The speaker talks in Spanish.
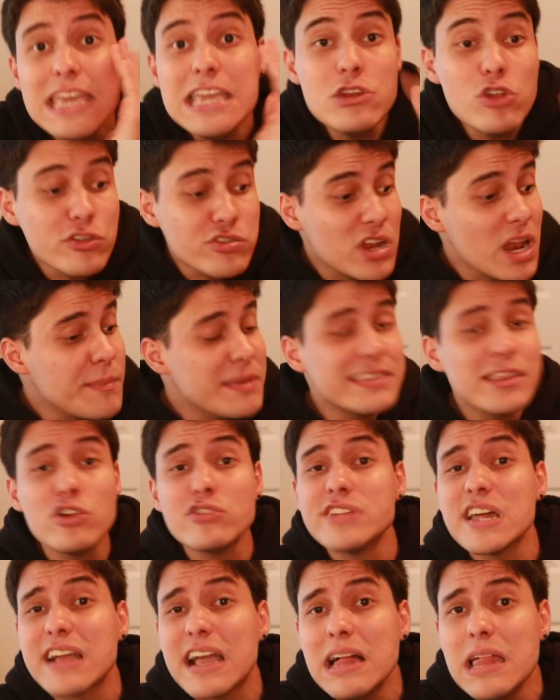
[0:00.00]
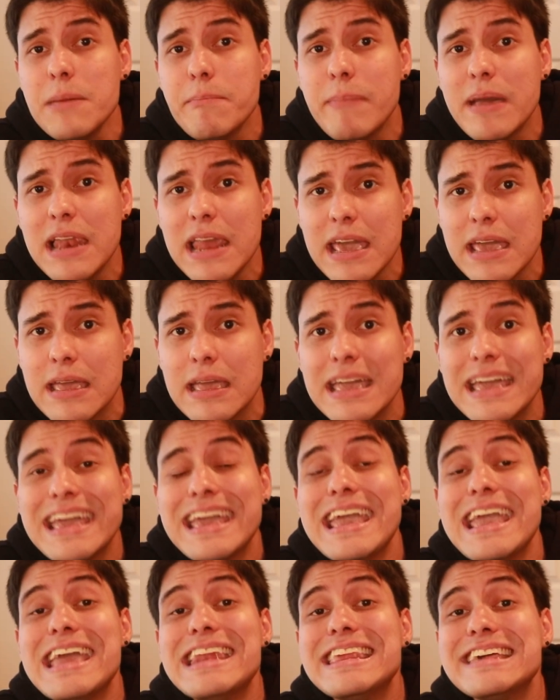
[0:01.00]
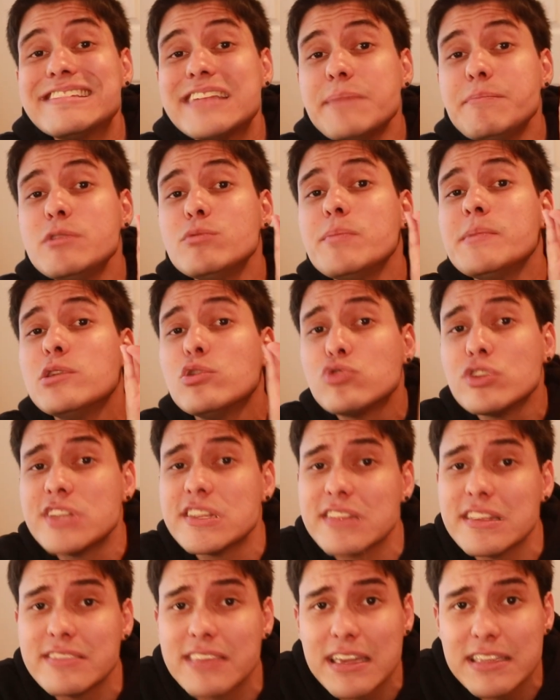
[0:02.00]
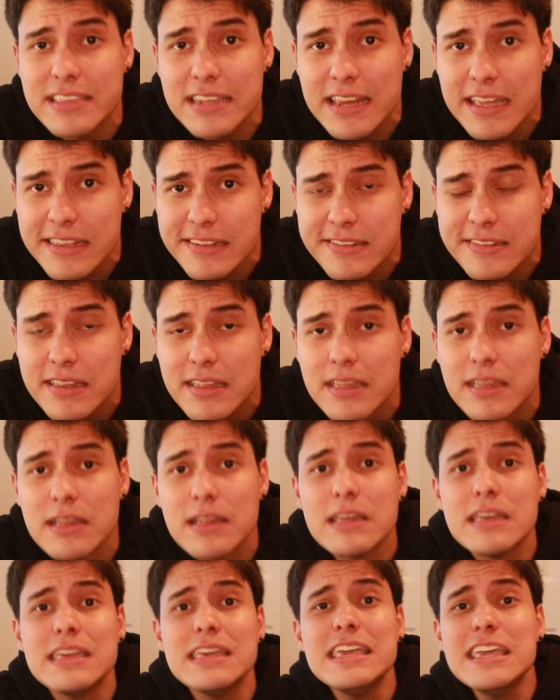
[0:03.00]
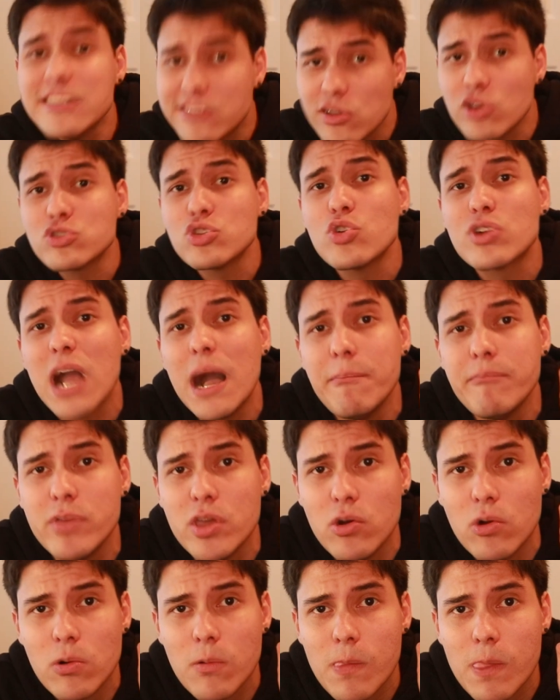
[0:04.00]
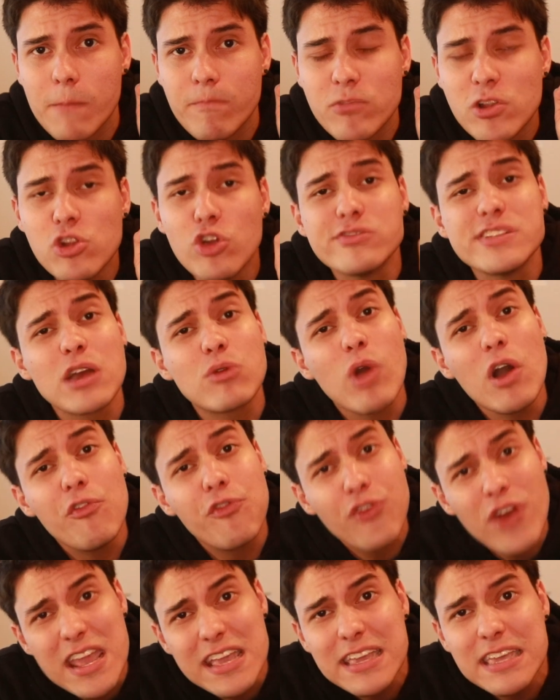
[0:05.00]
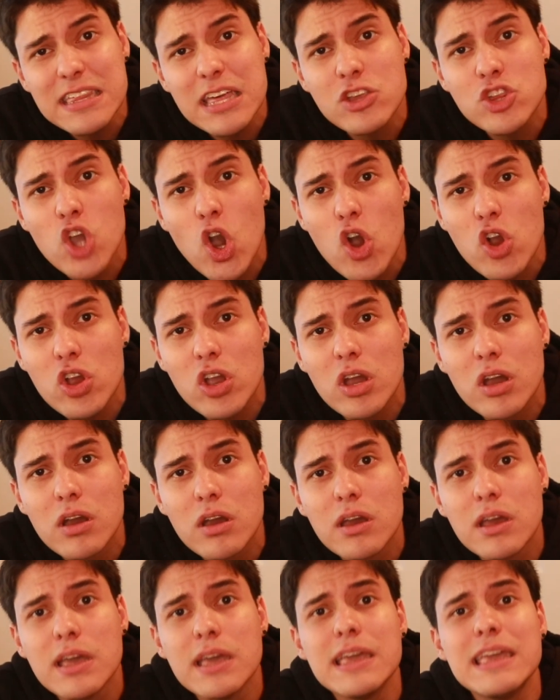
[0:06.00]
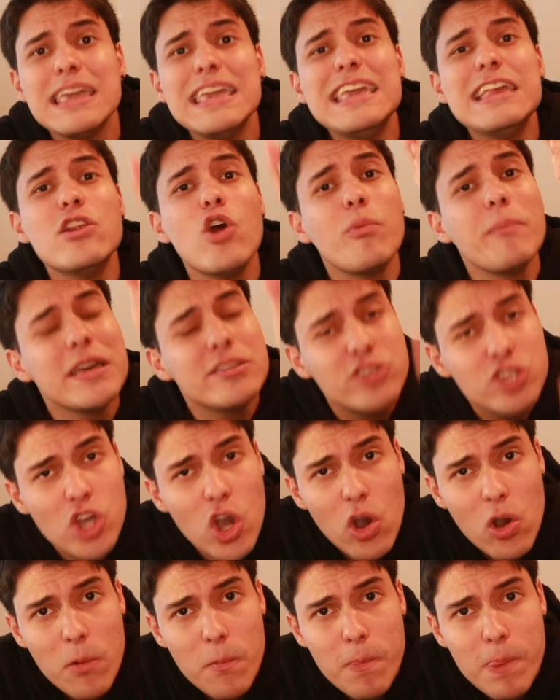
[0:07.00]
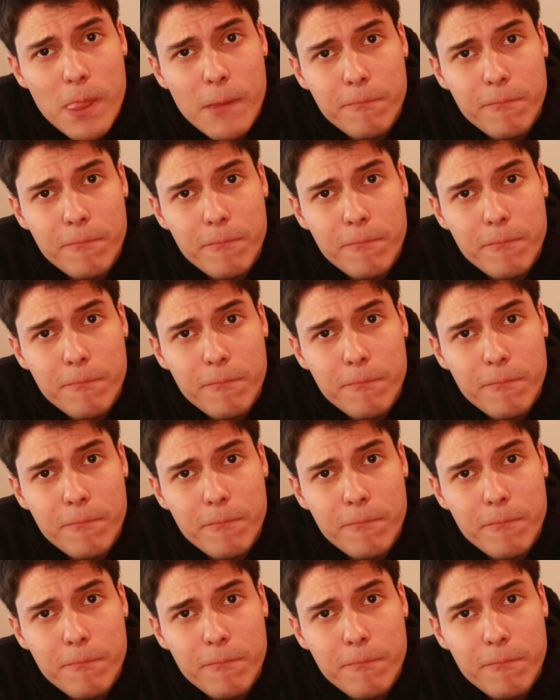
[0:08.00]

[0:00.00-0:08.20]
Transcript: Y no solamente lo saca Dembélé, en ese mismo minuto 63 hizo otro cambio. Lo sacó a Frankie de Jong y lo metió